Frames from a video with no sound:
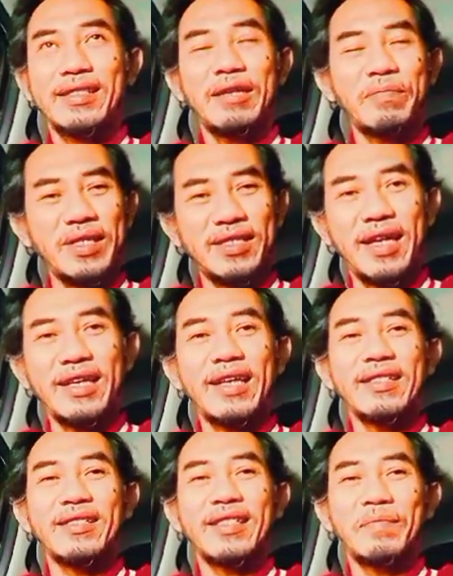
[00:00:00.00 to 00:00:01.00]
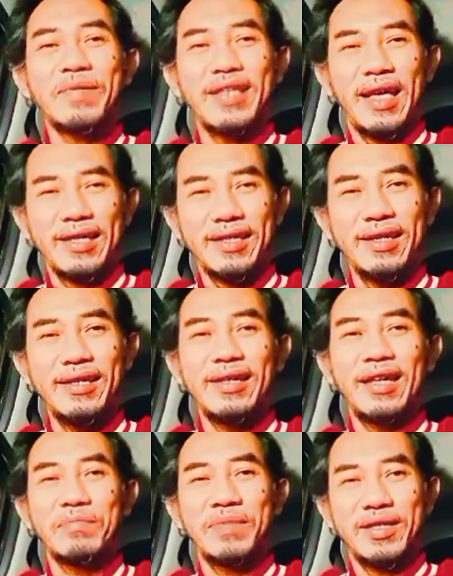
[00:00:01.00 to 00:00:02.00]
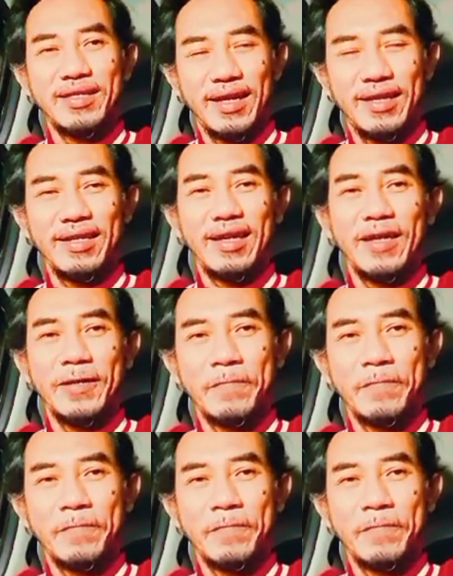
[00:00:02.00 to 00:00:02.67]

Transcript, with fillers: Tapi saya tetap yakin dan percaya.